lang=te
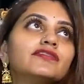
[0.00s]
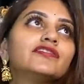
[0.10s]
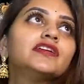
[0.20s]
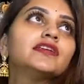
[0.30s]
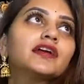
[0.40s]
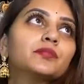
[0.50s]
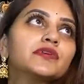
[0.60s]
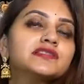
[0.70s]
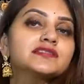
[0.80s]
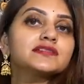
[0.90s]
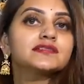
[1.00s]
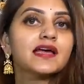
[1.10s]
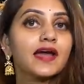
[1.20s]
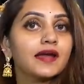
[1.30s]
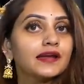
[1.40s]
ఫీల్ లైక్ ప్రిన్సెస్
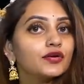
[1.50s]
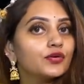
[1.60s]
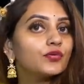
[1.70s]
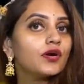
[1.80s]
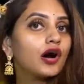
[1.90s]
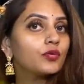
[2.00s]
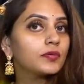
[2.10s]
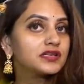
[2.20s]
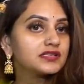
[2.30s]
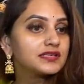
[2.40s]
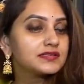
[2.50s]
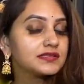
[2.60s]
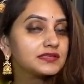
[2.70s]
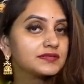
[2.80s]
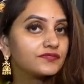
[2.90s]
అండ్ యు నో హౌ మచ్ ఈస్
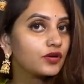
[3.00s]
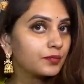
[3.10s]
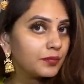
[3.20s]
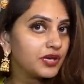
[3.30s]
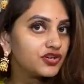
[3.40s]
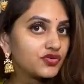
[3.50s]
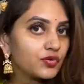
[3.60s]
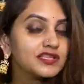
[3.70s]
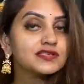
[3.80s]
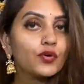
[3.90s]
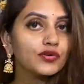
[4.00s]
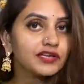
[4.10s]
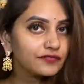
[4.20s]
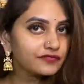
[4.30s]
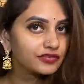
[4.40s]
దిస్ ఫ్రమ్ మీషో ఇస్
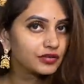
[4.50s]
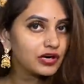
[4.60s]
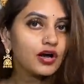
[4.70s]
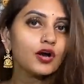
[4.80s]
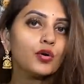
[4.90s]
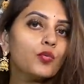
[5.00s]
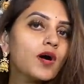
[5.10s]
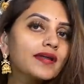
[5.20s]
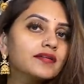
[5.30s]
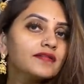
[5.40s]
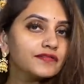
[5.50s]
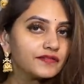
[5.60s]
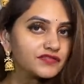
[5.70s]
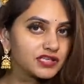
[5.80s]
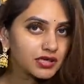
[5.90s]
ఓన్లీ ఫర్ వన్
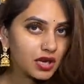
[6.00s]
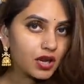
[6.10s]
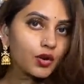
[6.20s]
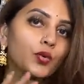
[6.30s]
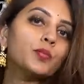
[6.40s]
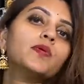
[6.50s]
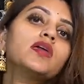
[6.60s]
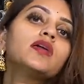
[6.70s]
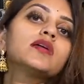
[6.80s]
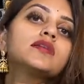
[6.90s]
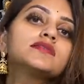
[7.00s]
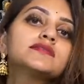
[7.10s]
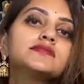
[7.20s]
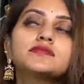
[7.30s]
ఫిఫ్టీ రూపీస్